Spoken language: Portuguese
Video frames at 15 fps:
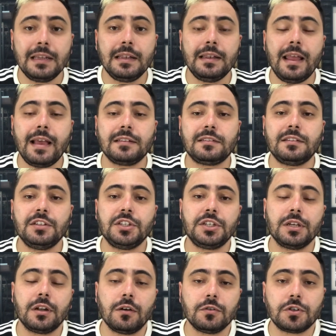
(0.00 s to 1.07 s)
Nesse
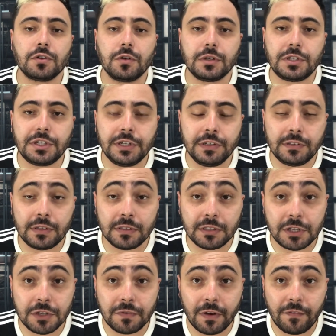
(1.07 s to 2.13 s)
girão de notícias, a
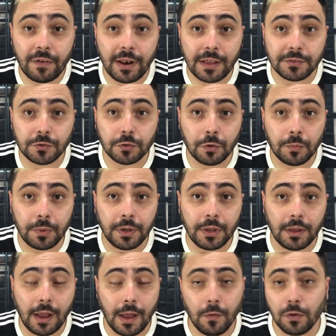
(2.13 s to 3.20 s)
gente vai falar
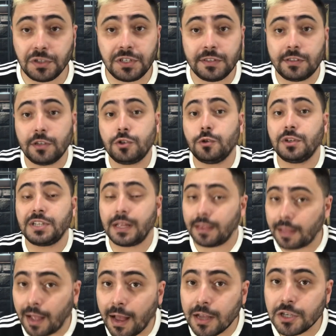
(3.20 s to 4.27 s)
sobre a notícia de hoje à
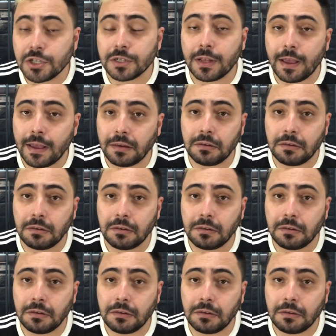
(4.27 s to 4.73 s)
tarde, né?